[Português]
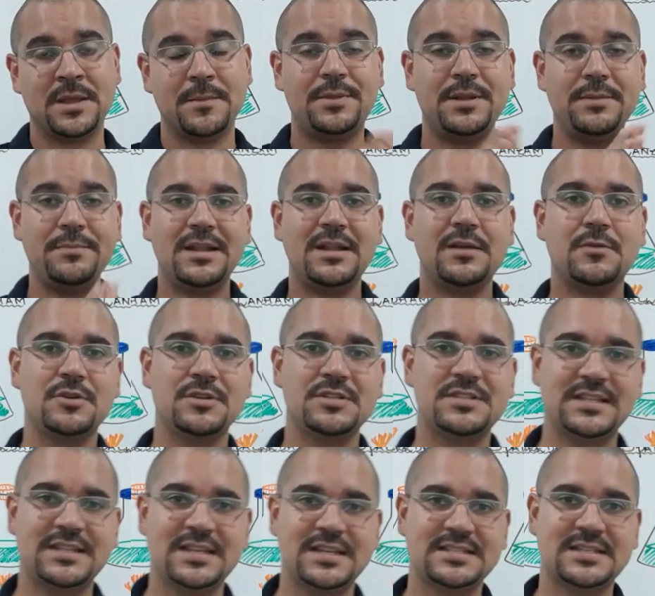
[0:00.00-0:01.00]
Primeira coisa
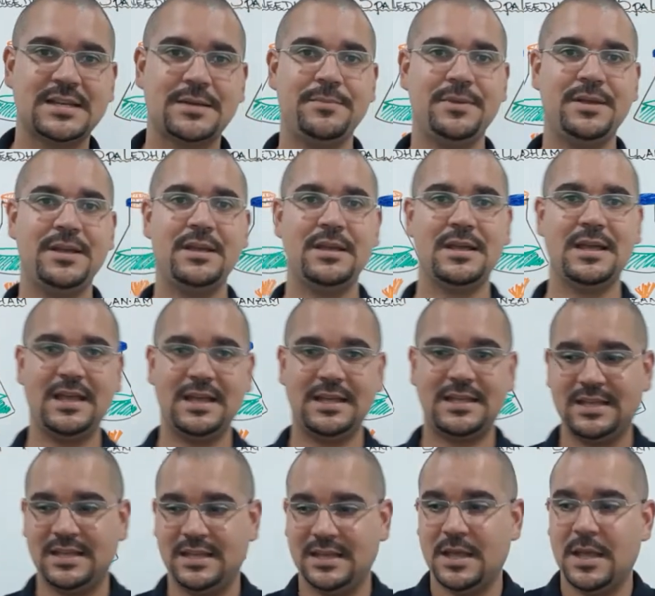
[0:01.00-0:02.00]
que você tem que saber é
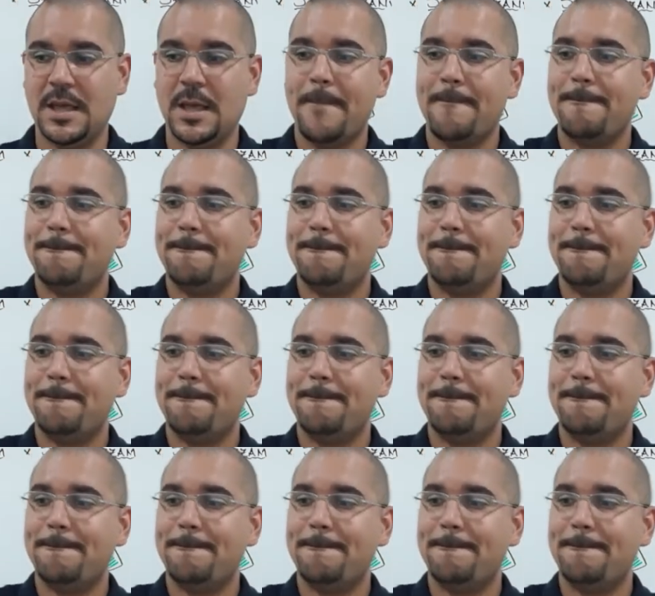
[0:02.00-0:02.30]
que